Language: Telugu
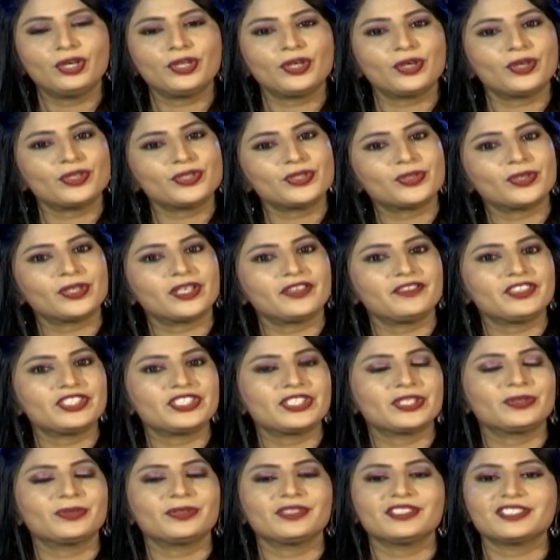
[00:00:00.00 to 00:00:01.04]
రోజుకు ఒక
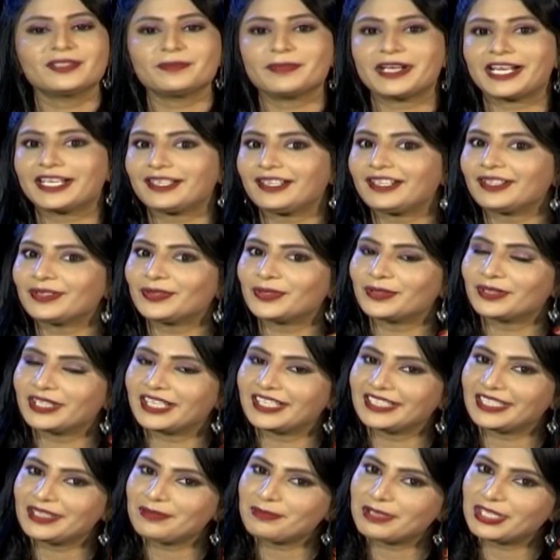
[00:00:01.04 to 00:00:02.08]
విషయం గురించి
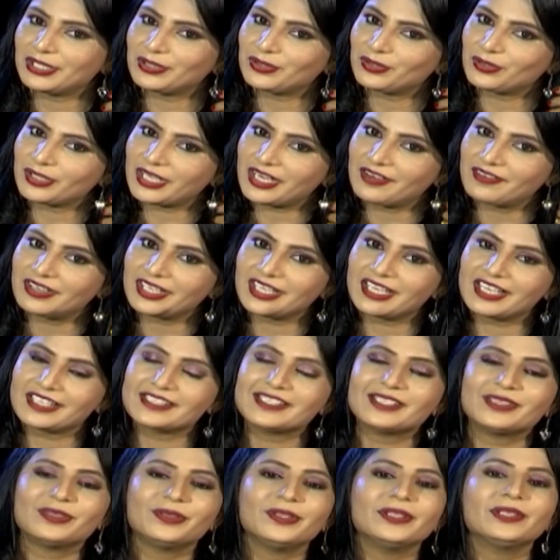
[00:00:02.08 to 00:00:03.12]
మాట్లాడుకోవడానికి మనకు ఒక
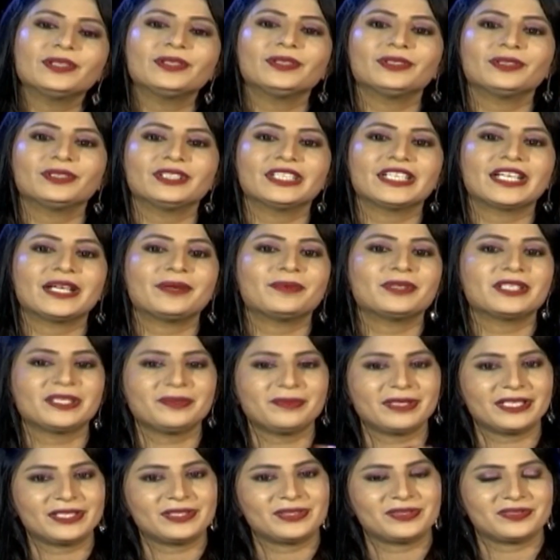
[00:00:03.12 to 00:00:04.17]
అవకాశం దొరుకుతుంది కాబట్టి
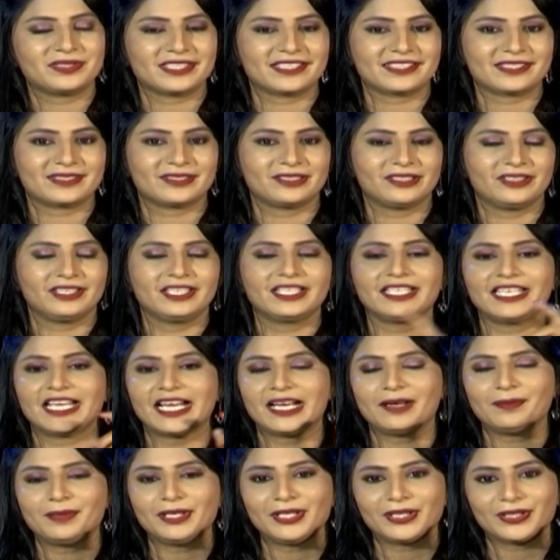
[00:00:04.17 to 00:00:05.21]
మనం చూసేస్తున్నాం ఇక
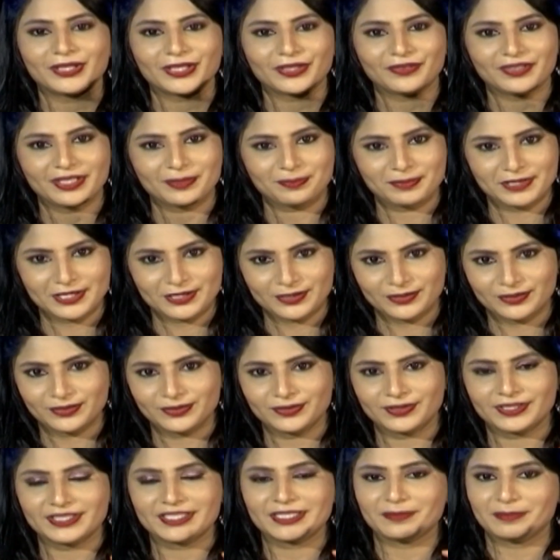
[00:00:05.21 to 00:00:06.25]
యాభై ఒకటవ ఎపిసోడ్
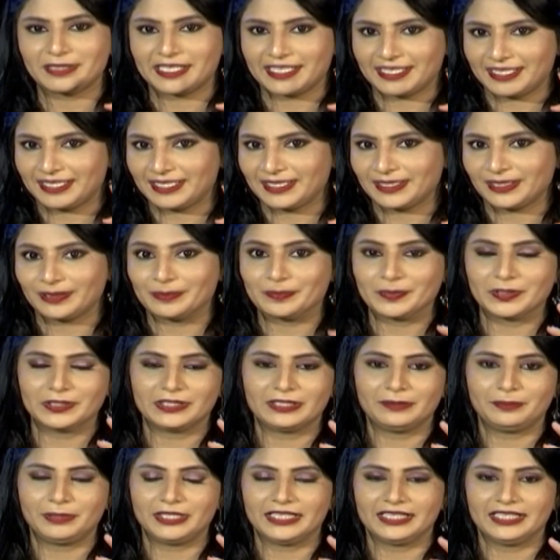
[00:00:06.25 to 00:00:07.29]
గురించి మాట్లాడటం
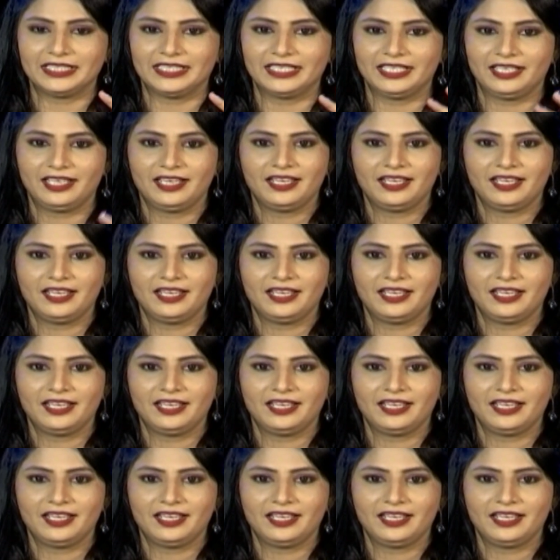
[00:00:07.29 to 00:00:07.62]
మొదలు పెడితే